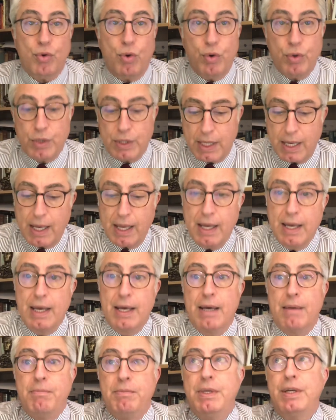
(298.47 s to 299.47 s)
Oysa
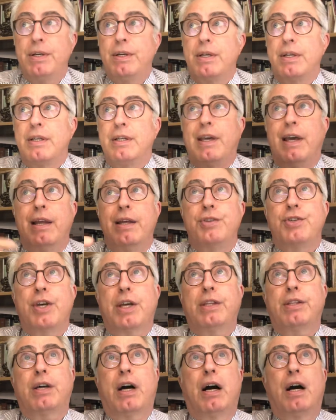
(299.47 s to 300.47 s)
bir
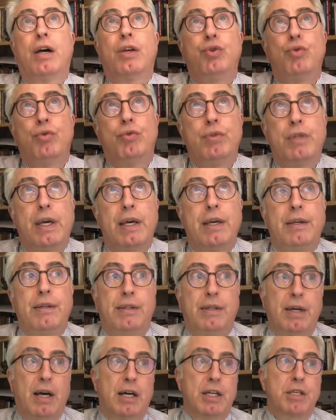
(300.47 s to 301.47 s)
gelecek tahayyülüne
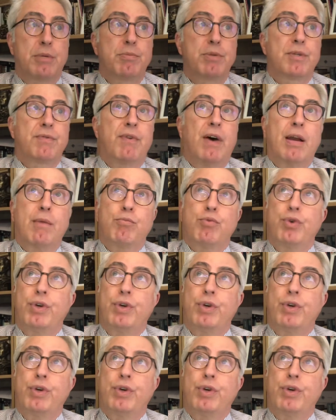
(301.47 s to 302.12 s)
ihtiyacımız var.